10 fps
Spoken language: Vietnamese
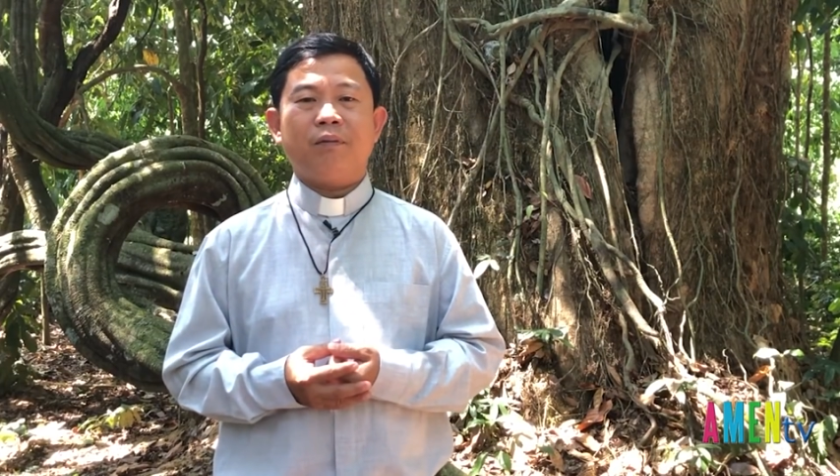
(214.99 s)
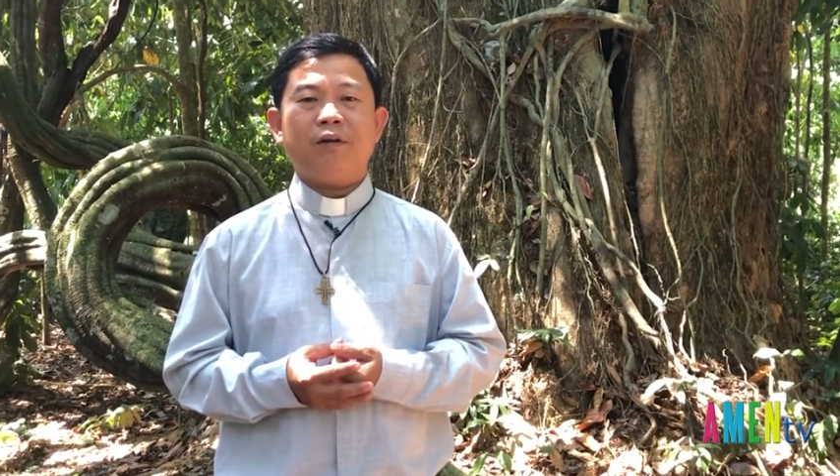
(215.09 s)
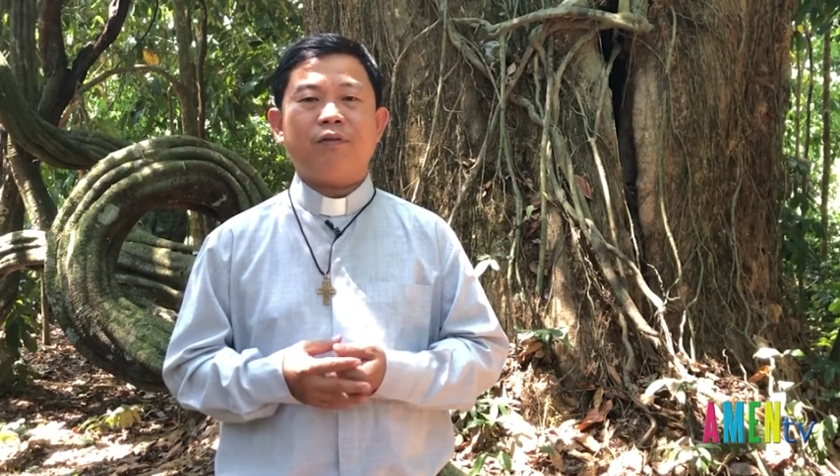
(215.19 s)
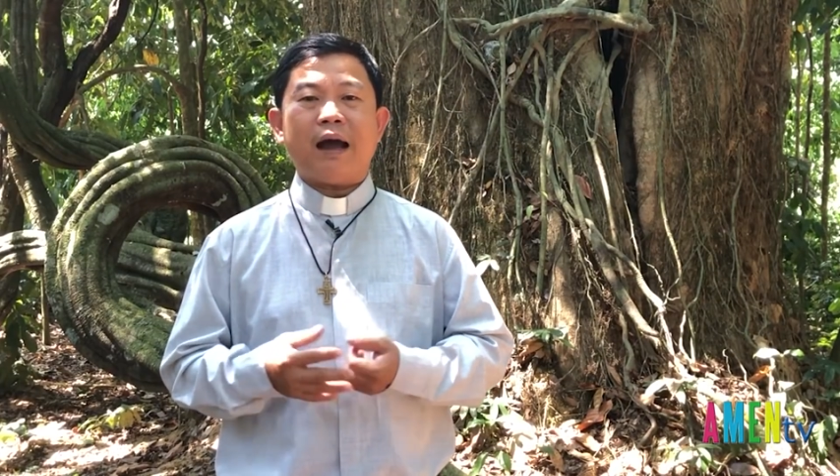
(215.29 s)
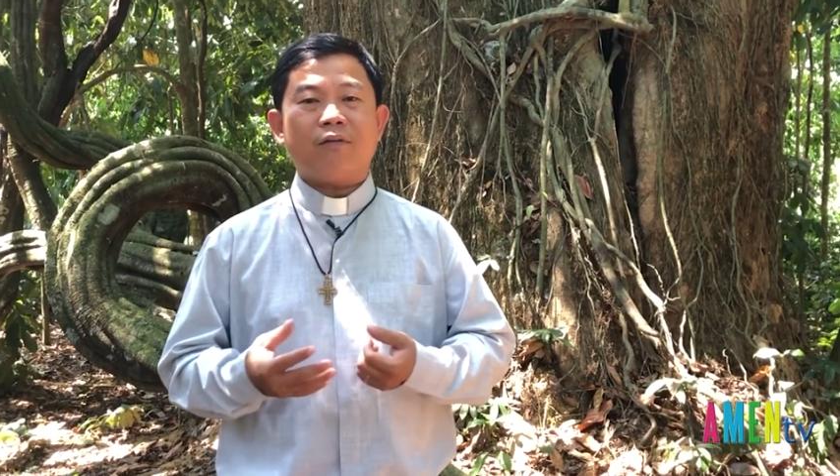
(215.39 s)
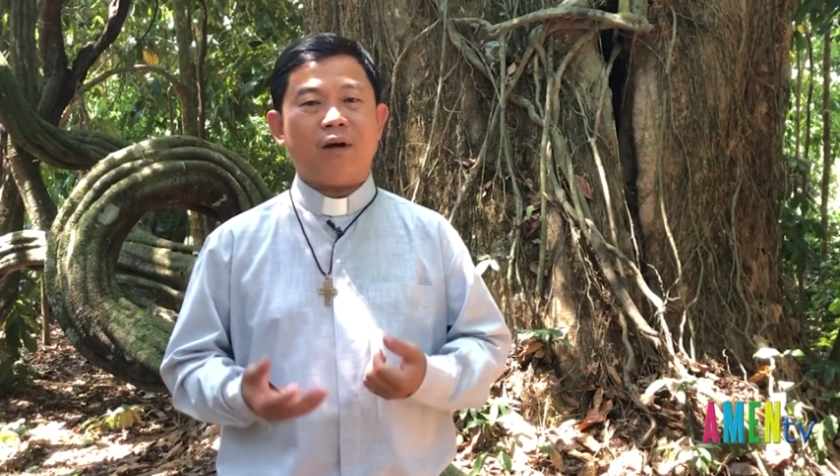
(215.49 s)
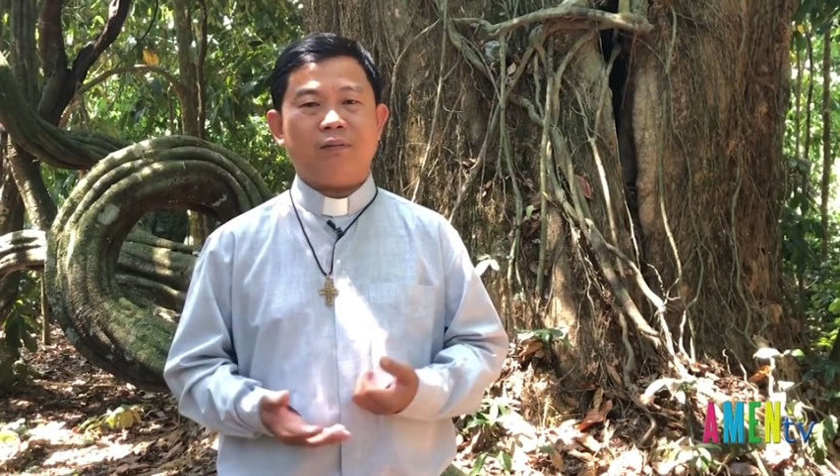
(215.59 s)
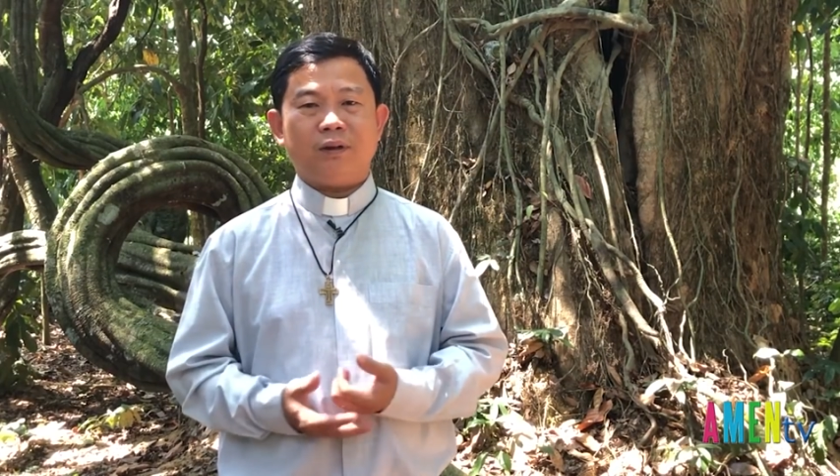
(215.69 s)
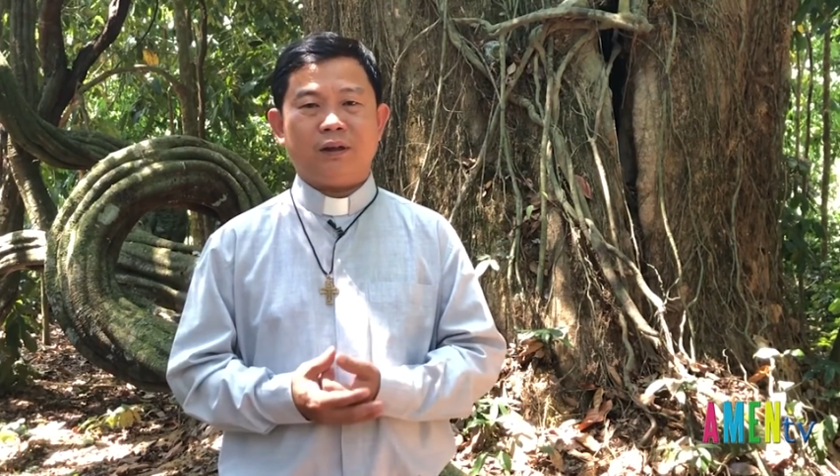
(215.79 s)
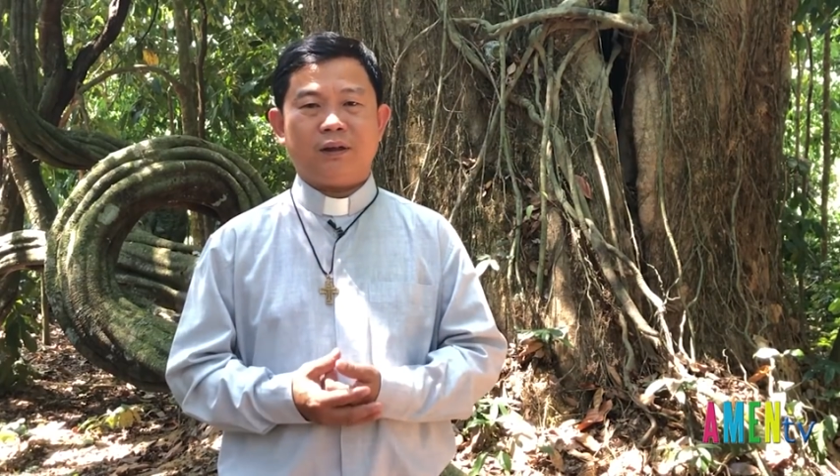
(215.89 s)
mới vang
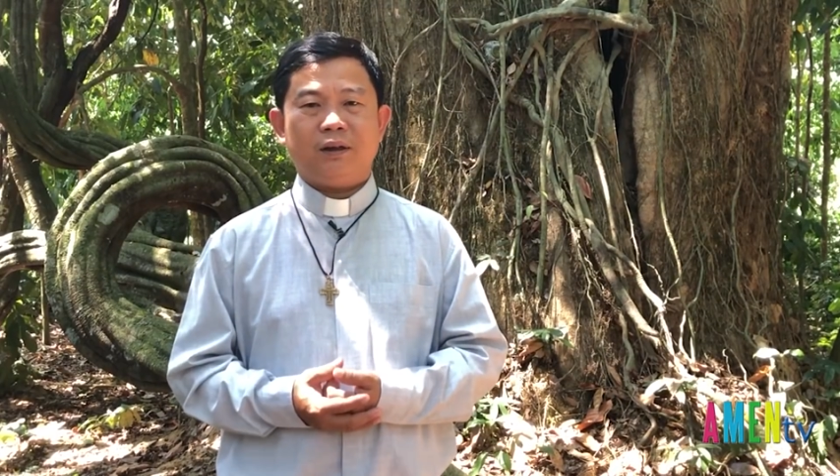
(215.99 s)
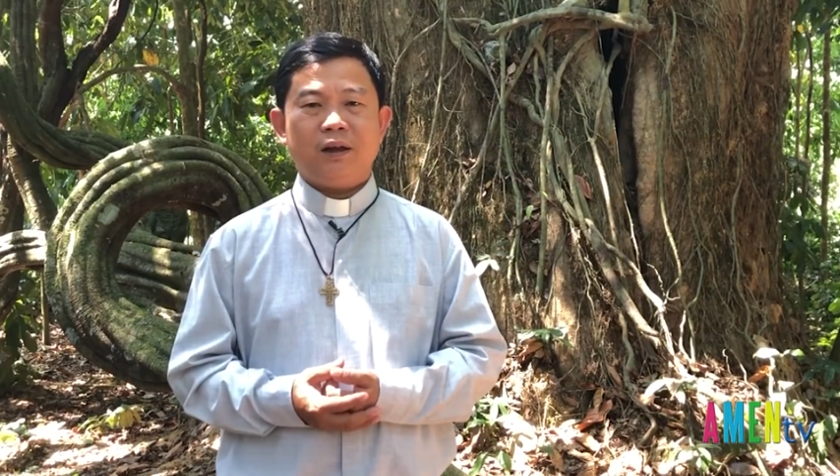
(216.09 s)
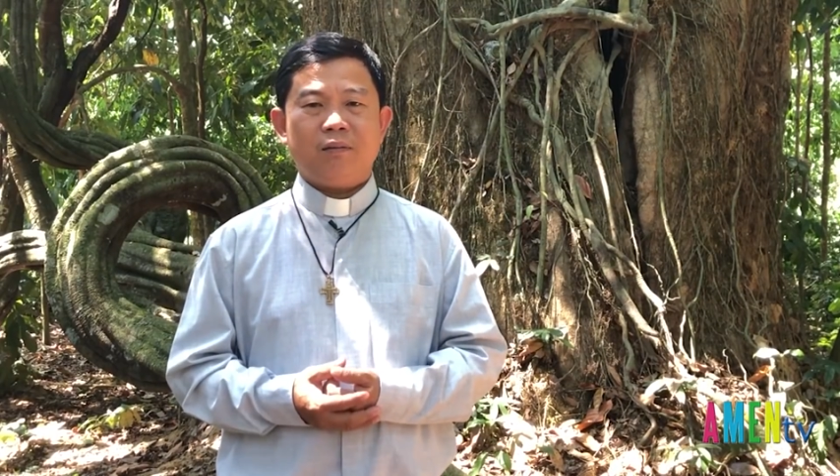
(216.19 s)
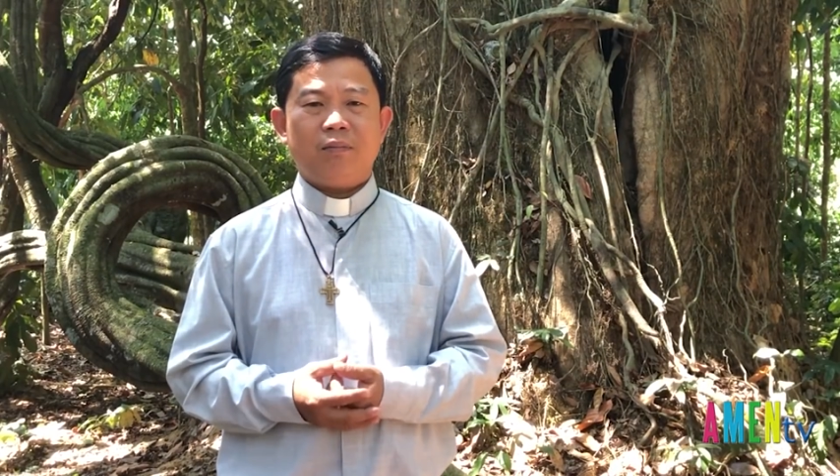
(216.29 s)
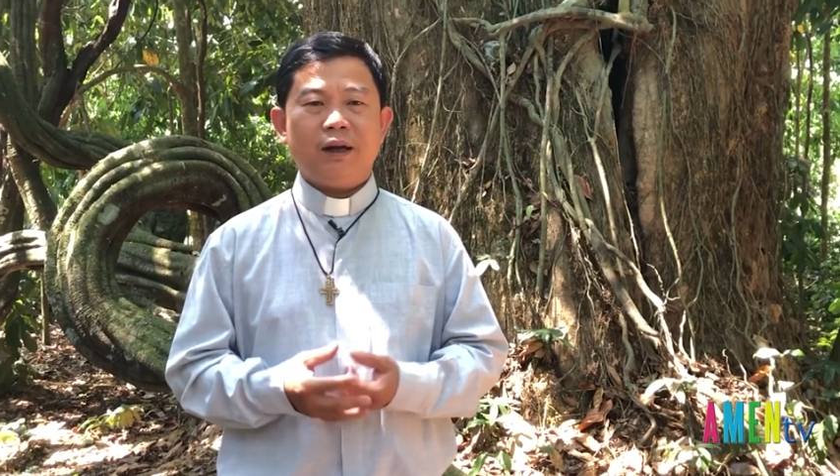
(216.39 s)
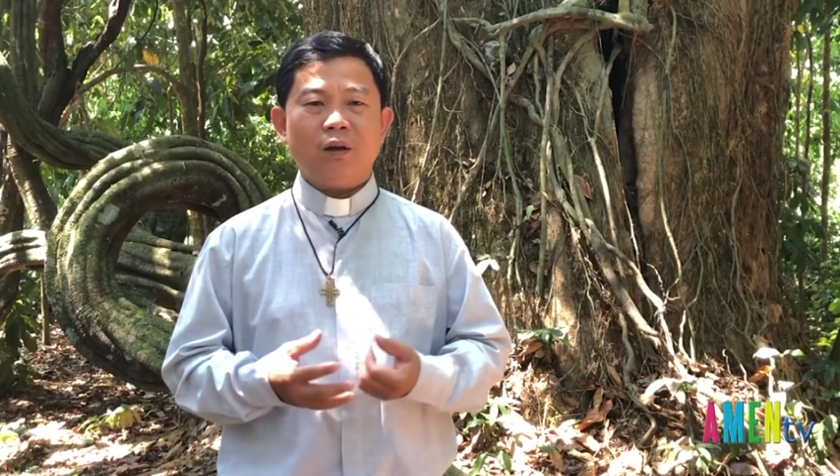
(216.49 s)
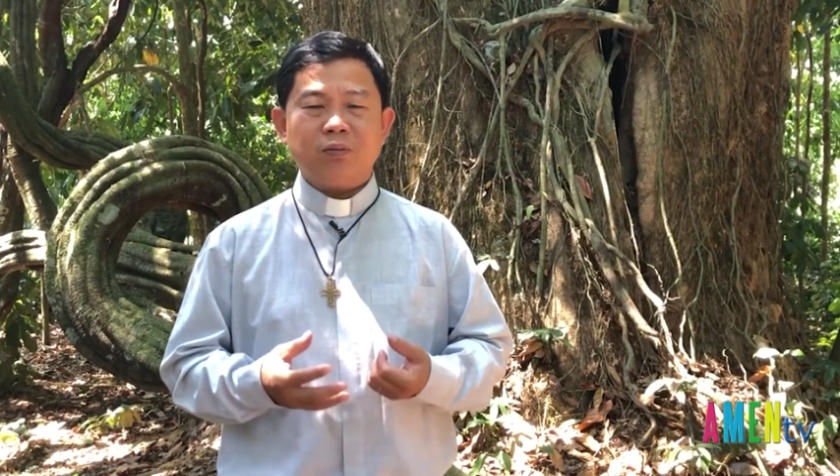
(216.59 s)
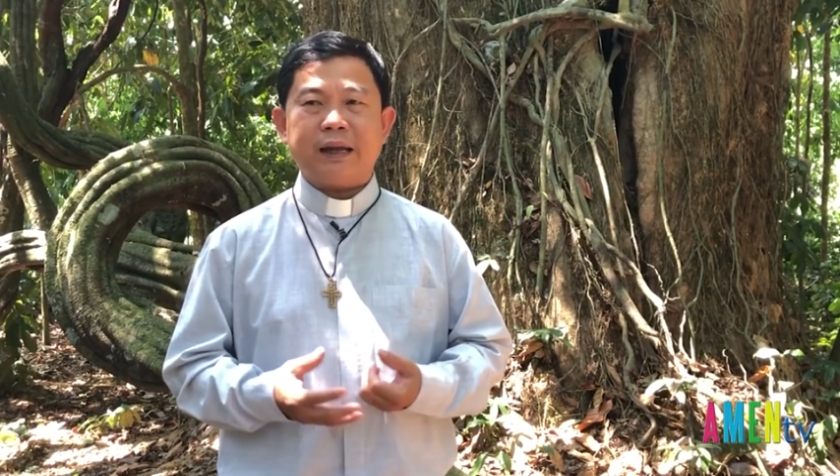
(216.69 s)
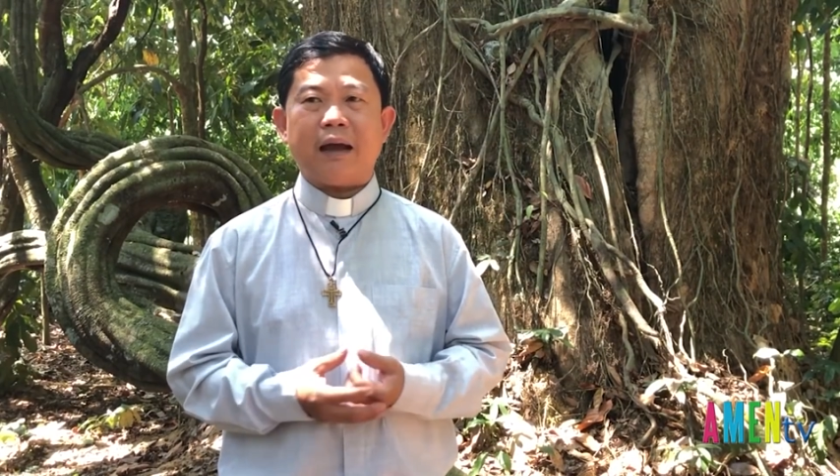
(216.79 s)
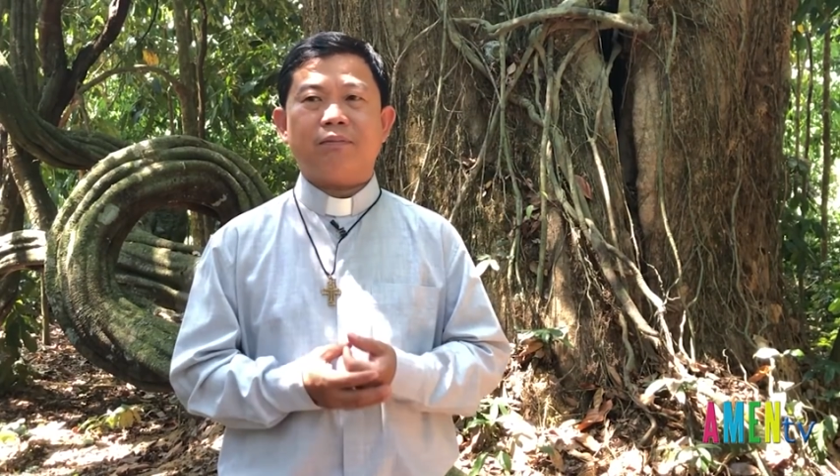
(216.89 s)
vọng được mới
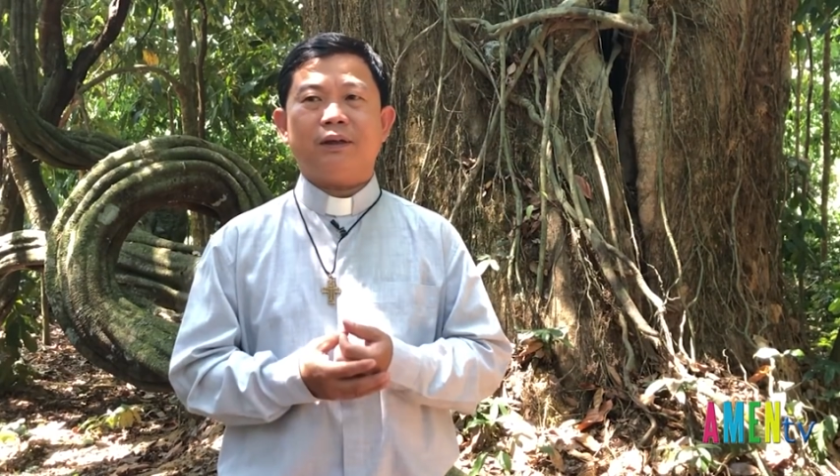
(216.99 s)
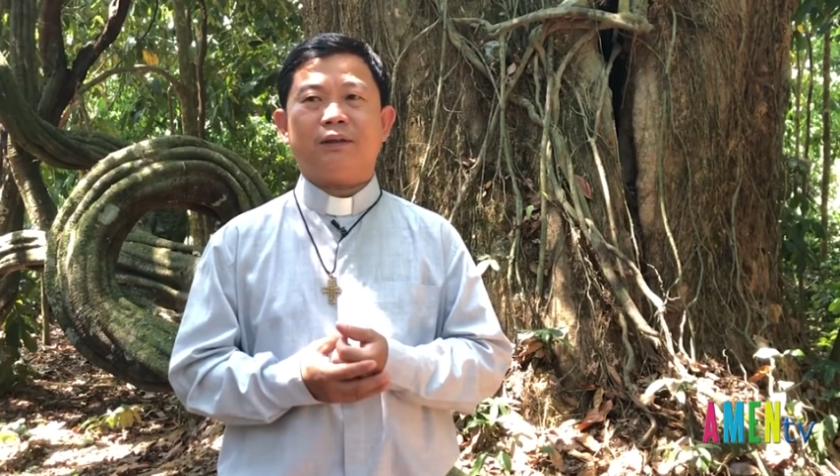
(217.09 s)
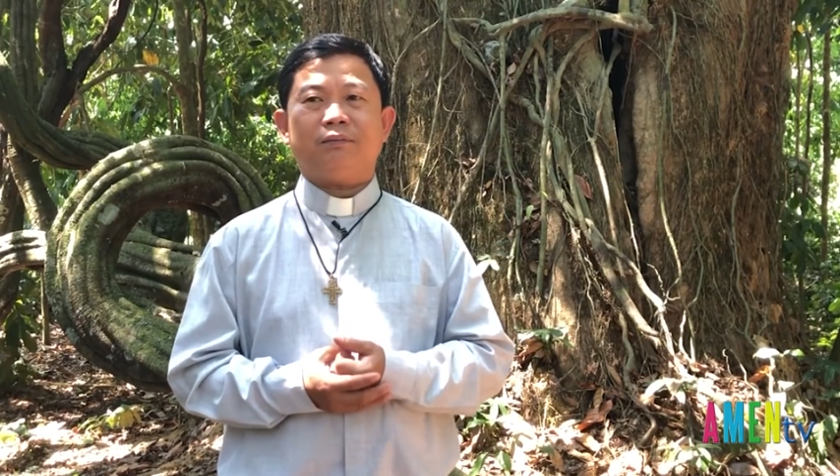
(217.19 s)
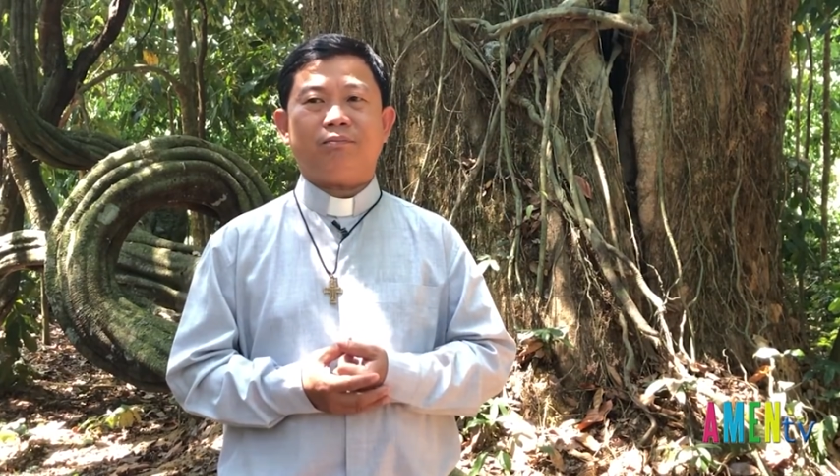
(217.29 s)
đụng chạm được